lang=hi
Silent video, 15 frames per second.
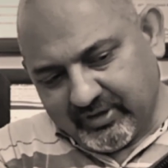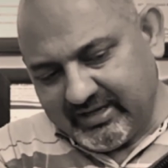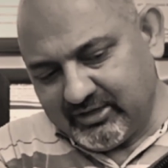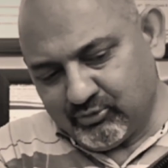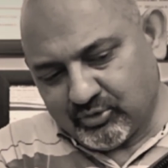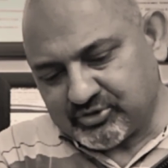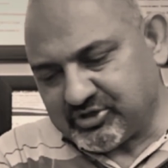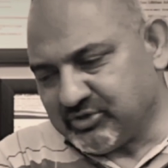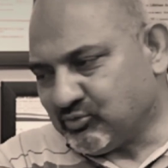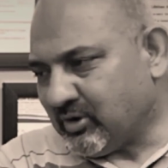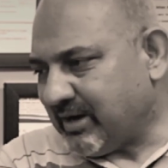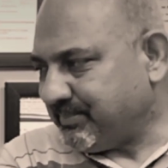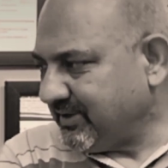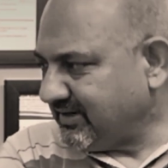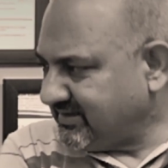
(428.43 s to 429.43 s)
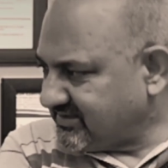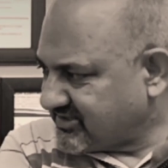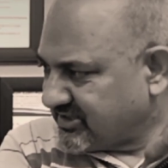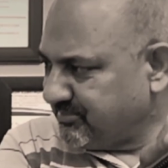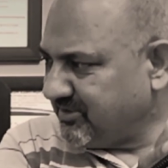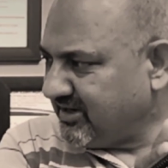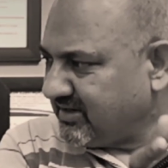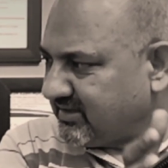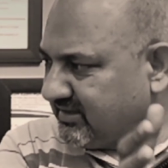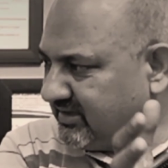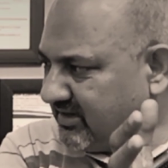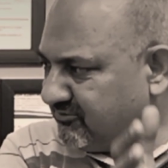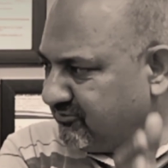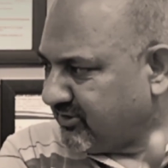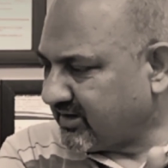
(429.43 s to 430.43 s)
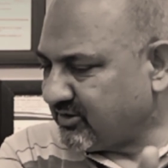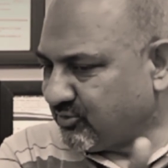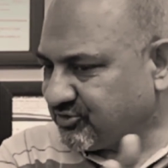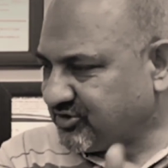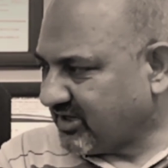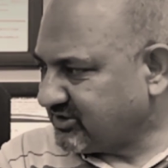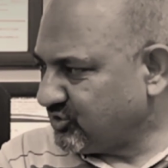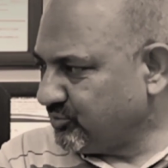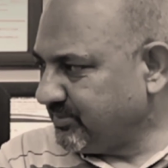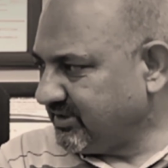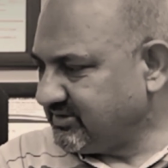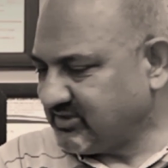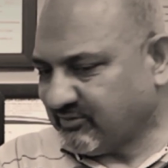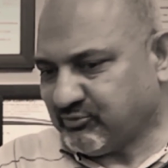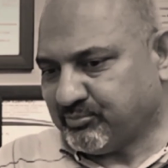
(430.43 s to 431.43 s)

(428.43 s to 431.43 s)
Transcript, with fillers: वही लोग जिनको आपने डिस्क्रिमिनेट किया वर्ण और जातियों में